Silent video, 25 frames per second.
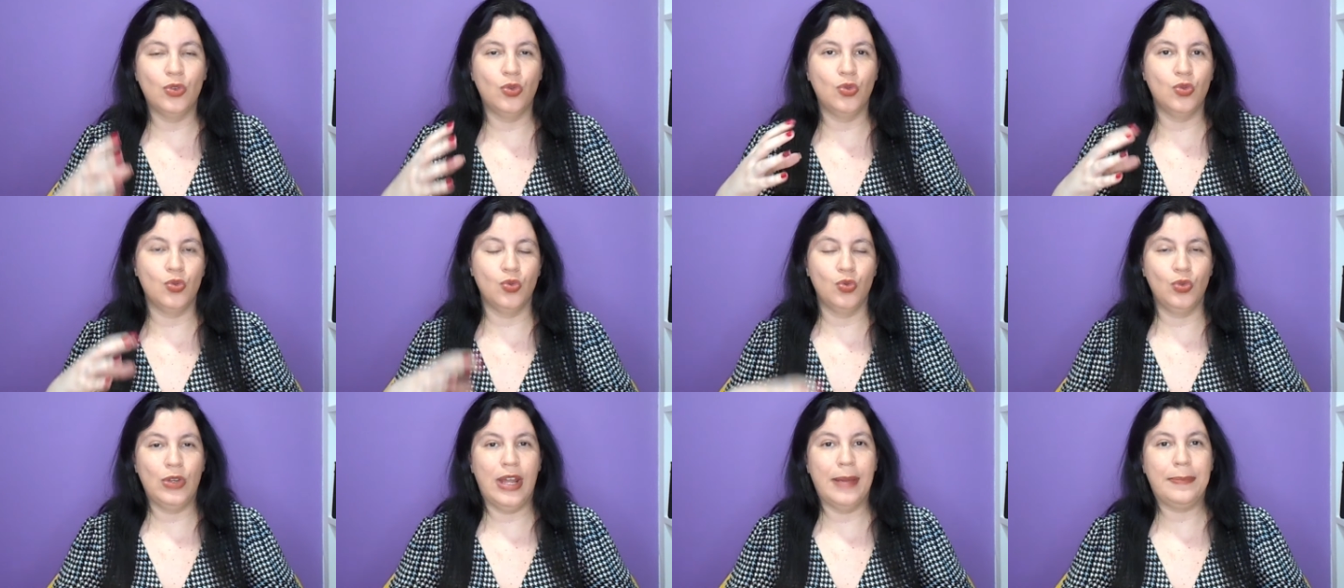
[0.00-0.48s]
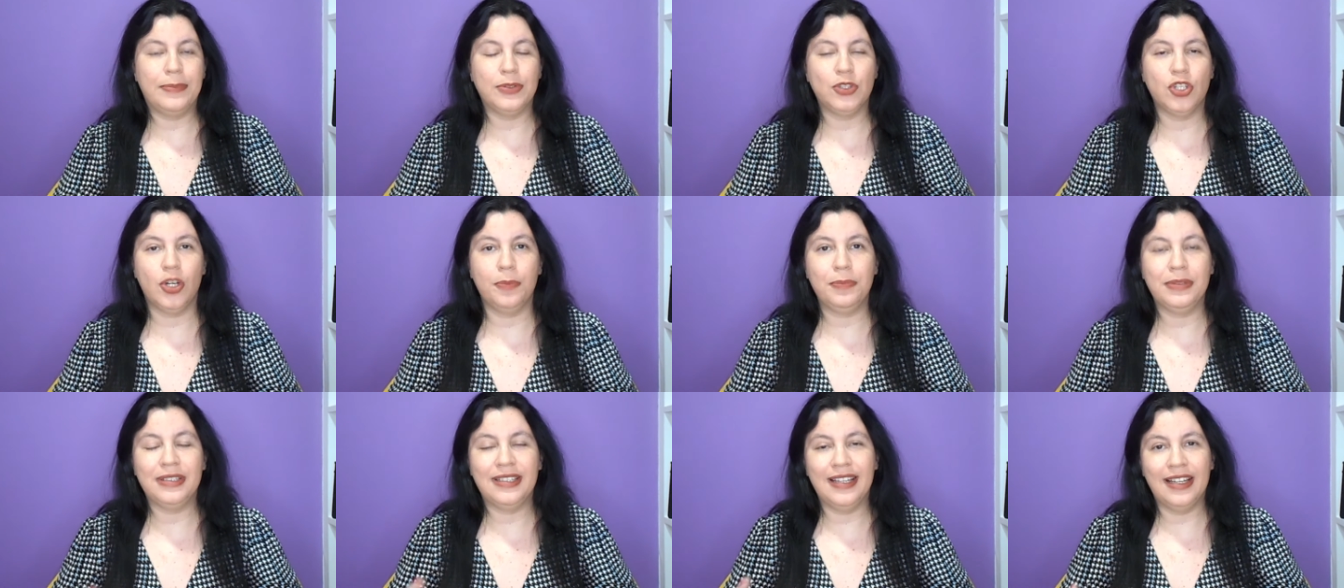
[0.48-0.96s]
o, o,
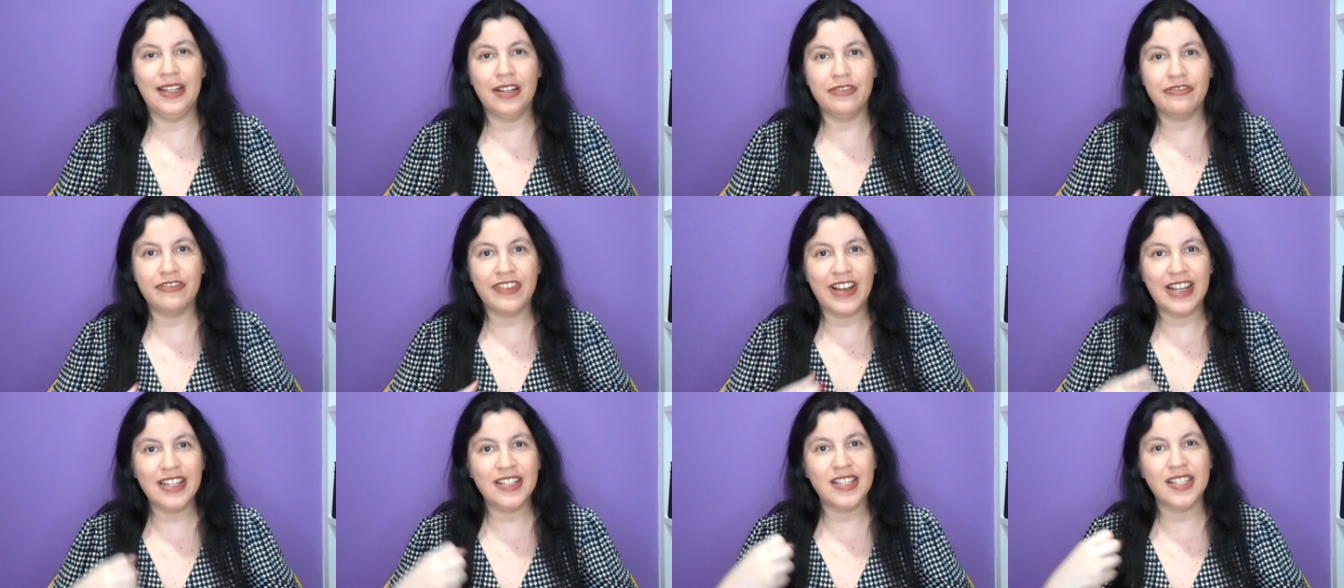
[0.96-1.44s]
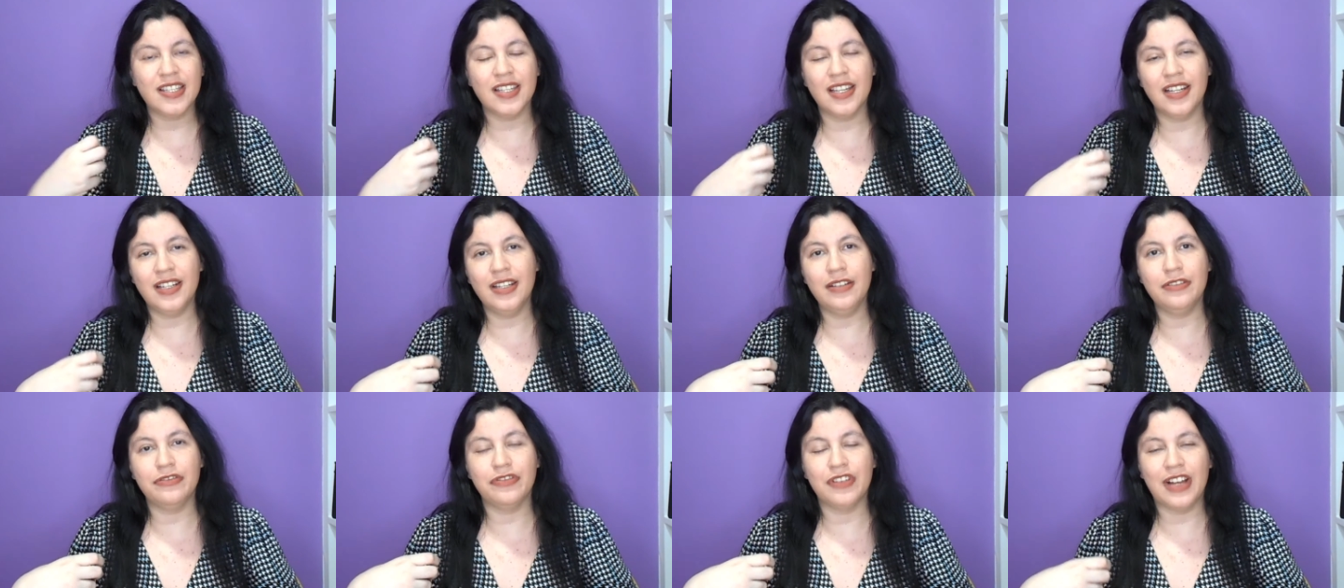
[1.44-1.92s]
laptop dela vai
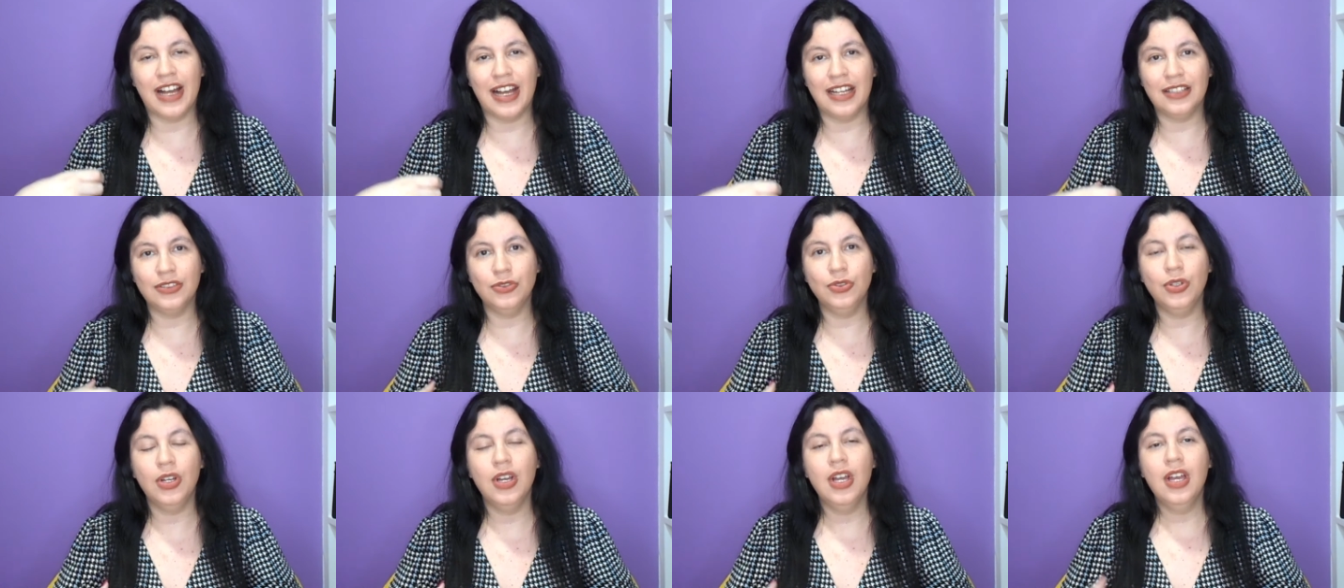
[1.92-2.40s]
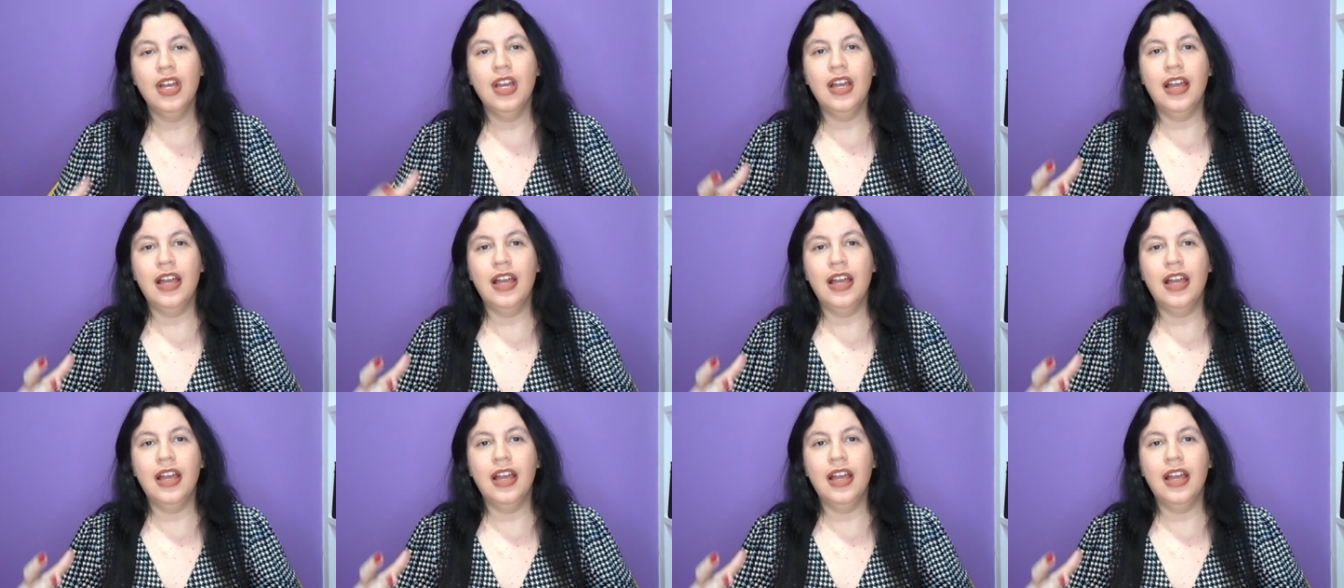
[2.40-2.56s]
ser levado